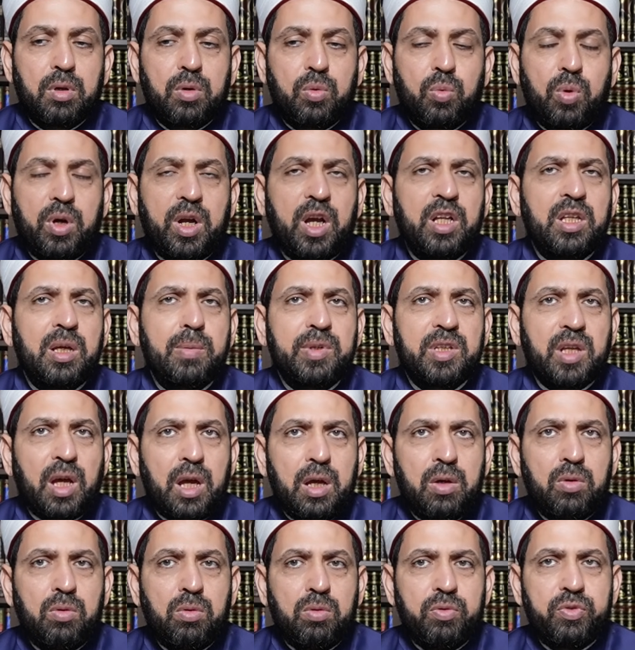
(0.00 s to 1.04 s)
وكتبت
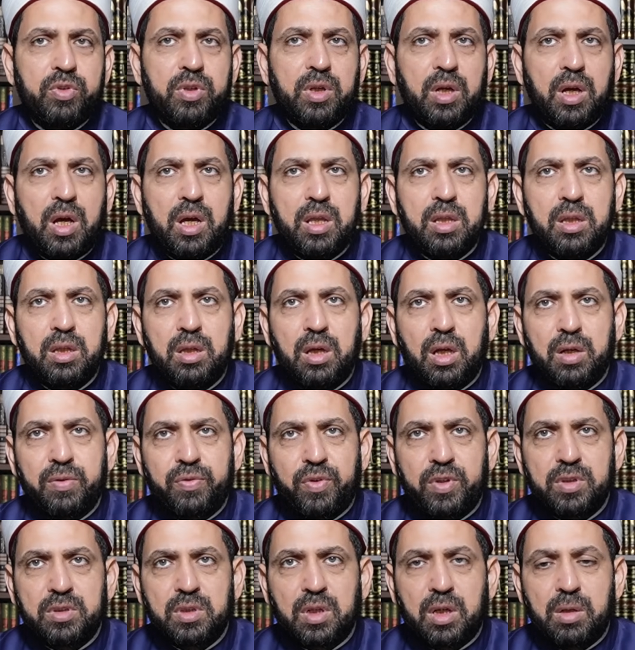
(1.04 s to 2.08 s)
عنه في هذه
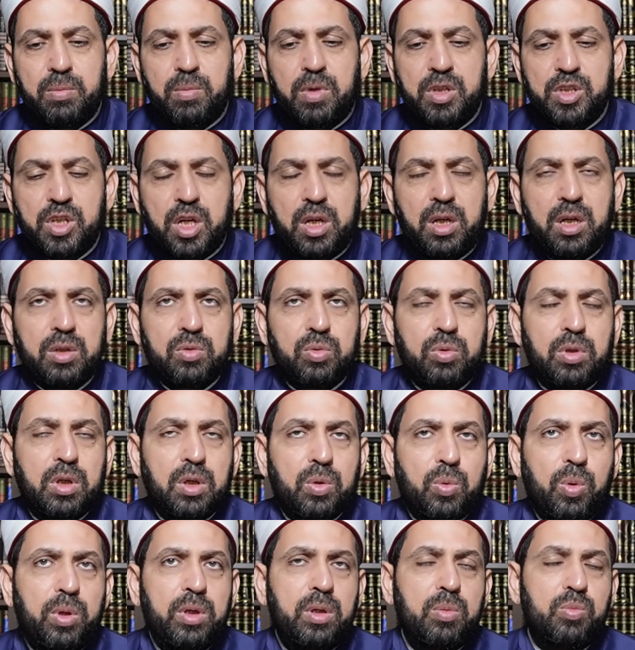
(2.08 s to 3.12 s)
الفتره مجله
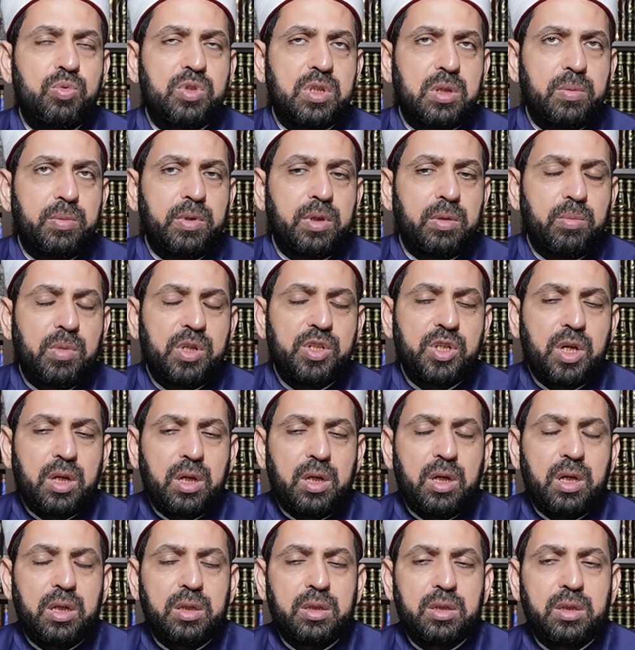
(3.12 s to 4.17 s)
الاخوان المسلمين
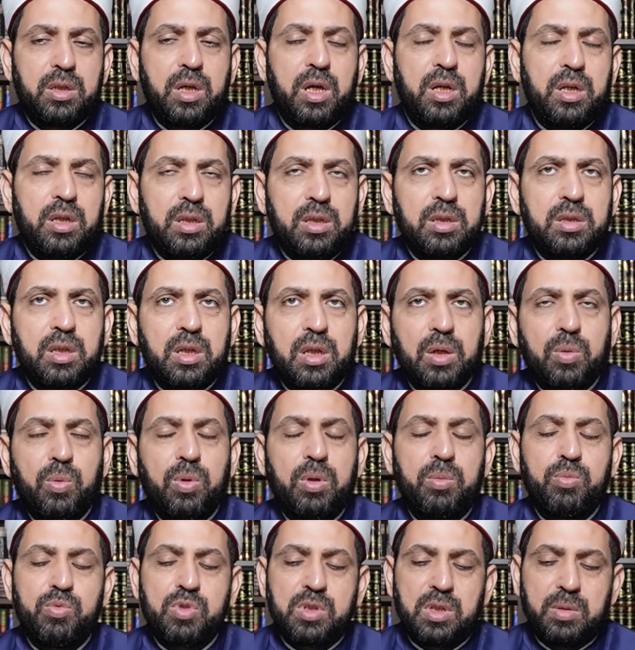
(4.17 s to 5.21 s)
مجله جريده
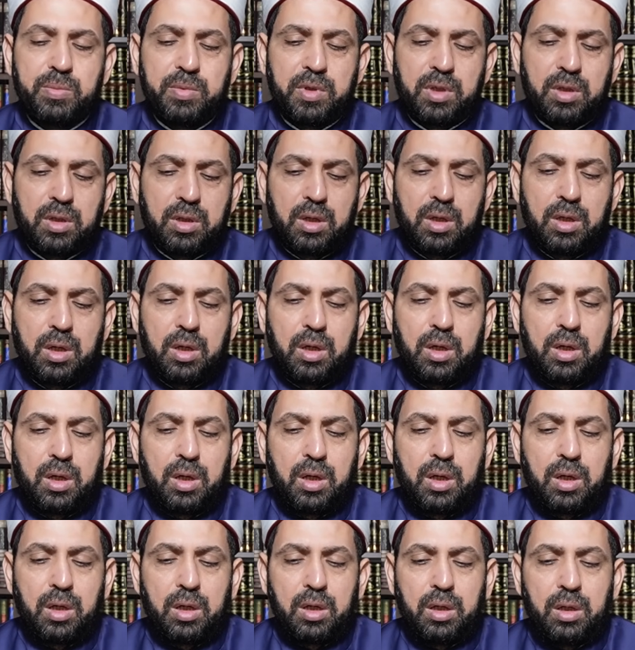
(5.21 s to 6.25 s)
الاخوان المسلمين
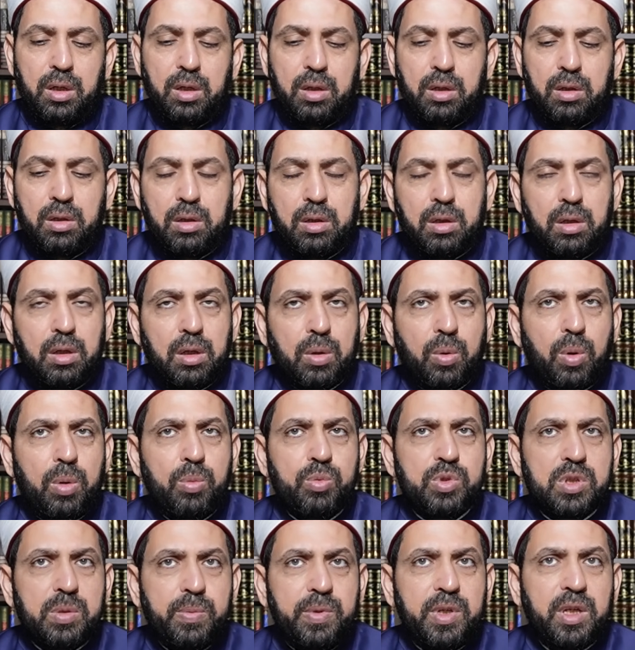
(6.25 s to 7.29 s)
آه، الاخوان
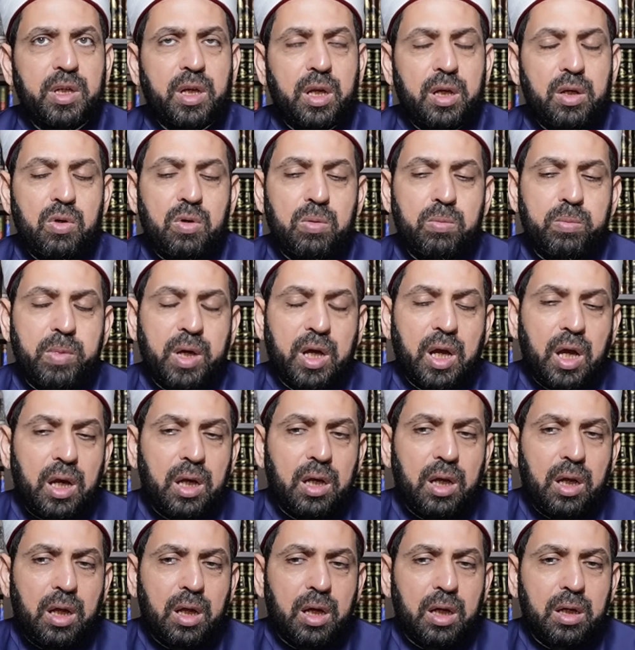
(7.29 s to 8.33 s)
المسلمين كان لهم
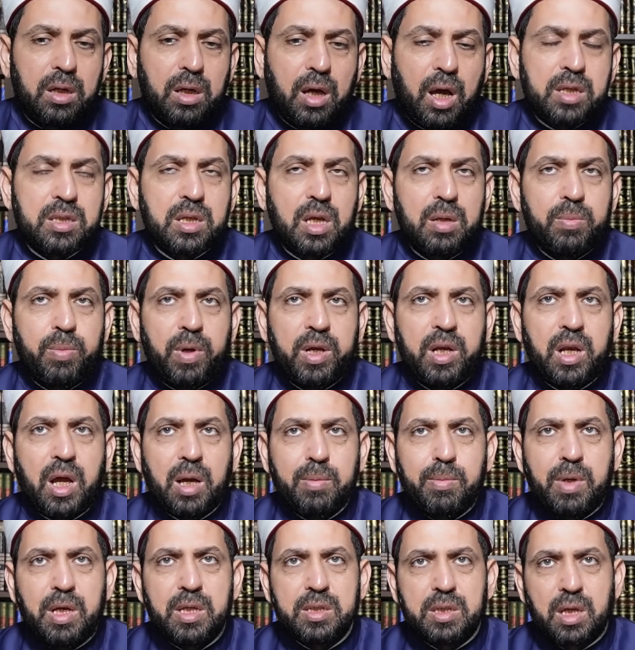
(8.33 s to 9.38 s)
مجله حسن البنا
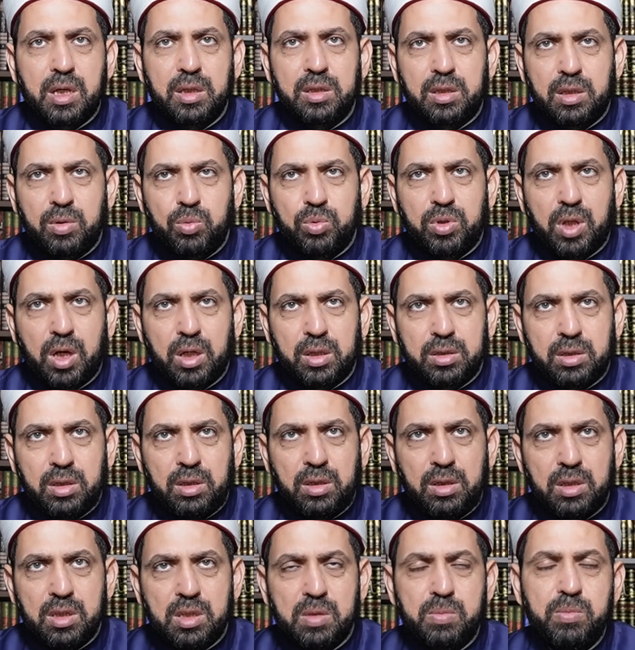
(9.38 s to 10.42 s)
عملها سنه
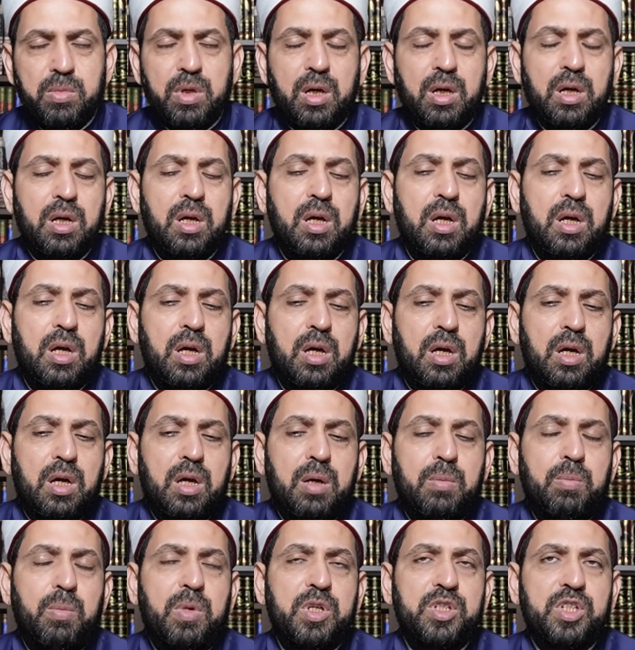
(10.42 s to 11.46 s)
32 اسمها
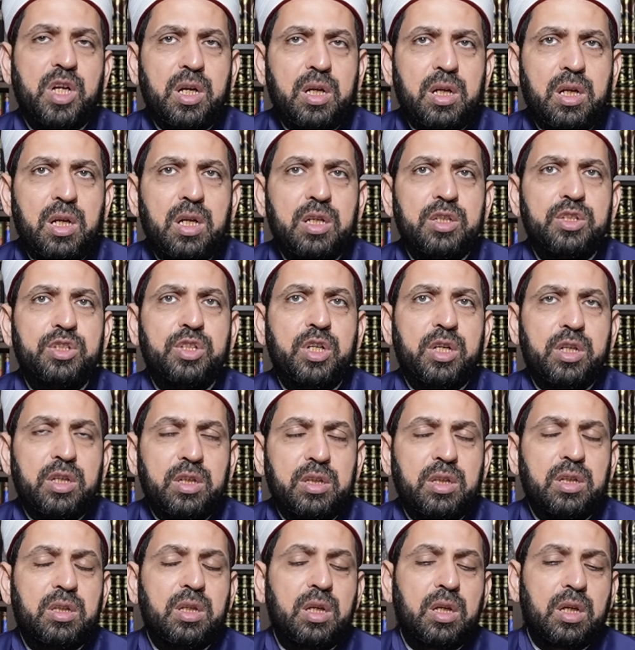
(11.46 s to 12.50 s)
مجله
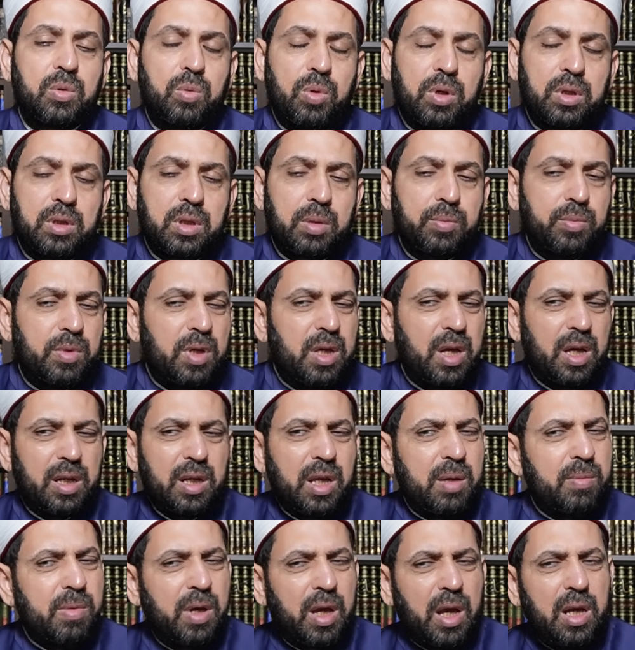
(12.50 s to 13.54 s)
جريده الاخوان طب
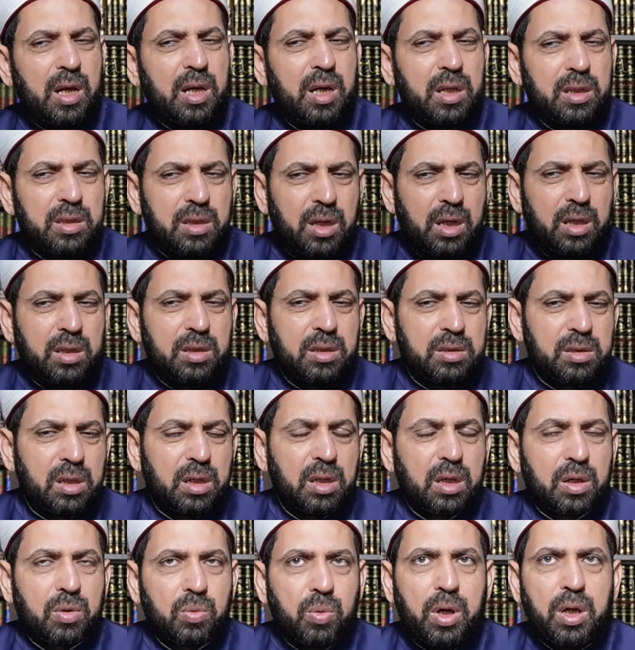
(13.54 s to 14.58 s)
يعني ايه مجله جريده
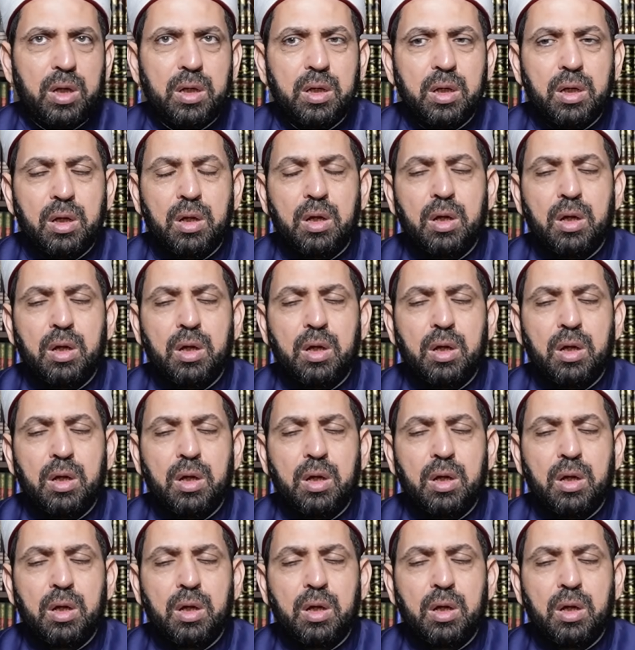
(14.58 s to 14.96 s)
الاخوان